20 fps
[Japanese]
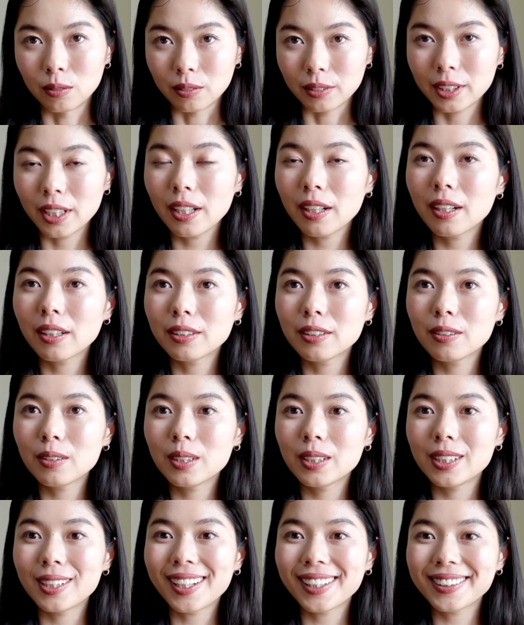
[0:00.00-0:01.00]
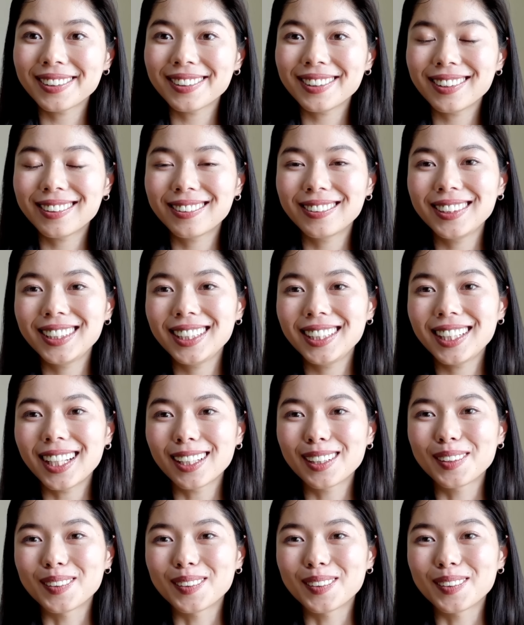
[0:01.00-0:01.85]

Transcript: 生活しやすい国だ